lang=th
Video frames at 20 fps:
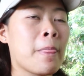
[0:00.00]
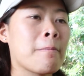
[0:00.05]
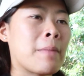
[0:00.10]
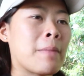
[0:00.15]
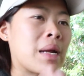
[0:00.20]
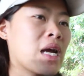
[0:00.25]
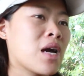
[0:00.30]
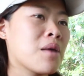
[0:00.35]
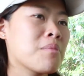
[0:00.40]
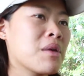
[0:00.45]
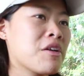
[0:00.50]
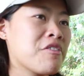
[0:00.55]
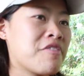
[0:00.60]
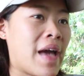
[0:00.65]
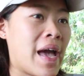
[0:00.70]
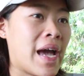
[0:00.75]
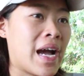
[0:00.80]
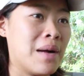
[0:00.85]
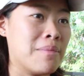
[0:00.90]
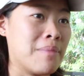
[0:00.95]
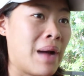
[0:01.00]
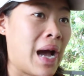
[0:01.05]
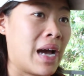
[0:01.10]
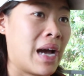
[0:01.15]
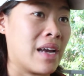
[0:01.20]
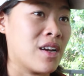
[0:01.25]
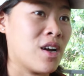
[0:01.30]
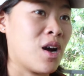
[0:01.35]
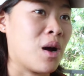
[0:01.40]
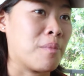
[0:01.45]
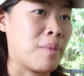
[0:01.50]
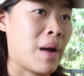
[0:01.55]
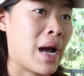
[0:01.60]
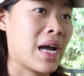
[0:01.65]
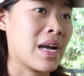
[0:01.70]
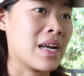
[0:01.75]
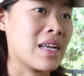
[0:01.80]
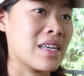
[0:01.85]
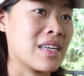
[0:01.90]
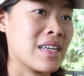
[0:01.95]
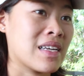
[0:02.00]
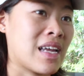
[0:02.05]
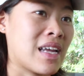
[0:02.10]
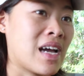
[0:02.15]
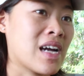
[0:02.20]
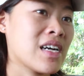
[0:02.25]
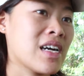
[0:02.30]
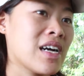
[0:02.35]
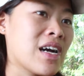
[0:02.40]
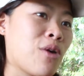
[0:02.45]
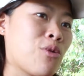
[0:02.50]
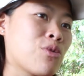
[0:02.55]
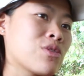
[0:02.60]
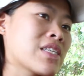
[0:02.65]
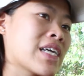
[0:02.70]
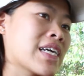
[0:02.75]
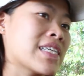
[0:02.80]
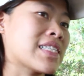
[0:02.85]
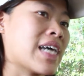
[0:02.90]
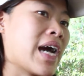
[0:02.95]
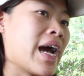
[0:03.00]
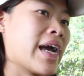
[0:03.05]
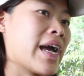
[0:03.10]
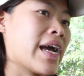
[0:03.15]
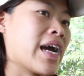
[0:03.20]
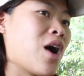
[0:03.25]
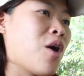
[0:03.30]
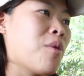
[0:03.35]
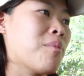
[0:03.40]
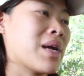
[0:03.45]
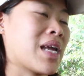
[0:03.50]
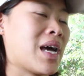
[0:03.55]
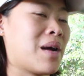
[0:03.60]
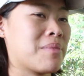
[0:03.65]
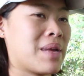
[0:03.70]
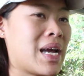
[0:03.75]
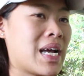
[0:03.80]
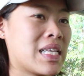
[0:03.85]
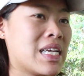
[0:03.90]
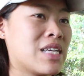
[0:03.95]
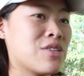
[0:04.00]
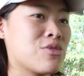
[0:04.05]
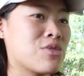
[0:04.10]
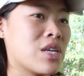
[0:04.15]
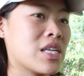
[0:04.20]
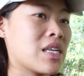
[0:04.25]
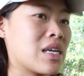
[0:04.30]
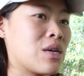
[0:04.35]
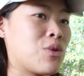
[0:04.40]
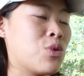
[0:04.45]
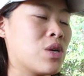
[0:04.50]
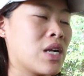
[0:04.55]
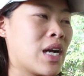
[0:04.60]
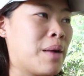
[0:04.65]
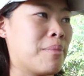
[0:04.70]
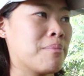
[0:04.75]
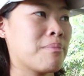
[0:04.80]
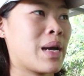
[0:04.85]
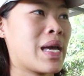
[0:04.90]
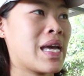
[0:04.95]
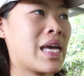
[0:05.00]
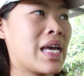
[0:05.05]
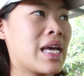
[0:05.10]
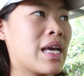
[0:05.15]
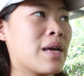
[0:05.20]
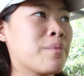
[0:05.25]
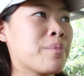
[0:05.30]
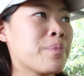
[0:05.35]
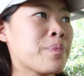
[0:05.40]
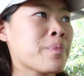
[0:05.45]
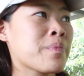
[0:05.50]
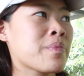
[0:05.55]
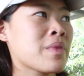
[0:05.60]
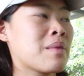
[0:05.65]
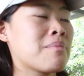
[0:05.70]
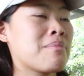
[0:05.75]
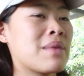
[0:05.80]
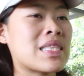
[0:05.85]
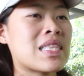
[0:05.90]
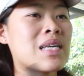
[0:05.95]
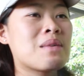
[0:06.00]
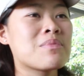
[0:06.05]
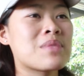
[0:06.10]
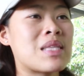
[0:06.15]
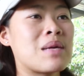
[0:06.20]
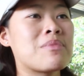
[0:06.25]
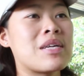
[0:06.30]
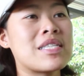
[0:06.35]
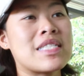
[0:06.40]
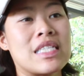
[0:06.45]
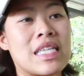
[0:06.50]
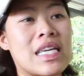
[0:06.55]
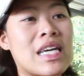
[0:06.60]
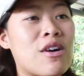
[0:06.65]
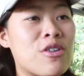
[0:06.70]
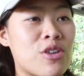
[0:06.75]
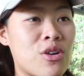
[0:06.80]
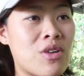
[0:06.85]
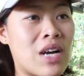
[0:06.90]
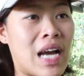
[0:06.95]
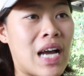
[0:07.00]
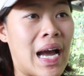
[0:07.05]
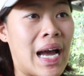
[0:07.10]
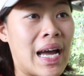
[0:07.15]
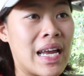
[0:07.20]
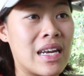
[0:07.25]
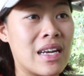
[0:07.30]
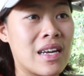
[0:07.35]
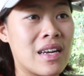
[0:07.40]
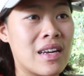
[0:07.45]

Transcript: มันก็ไม่แฟร์กับหมาเนอะหรอปะถ้าเกิดคุณแค่จะให้เขามาทำหน้าที่ตรงนี้แต่คุณกลับไม่เติมเต็มในถึงที่เขาต้องการ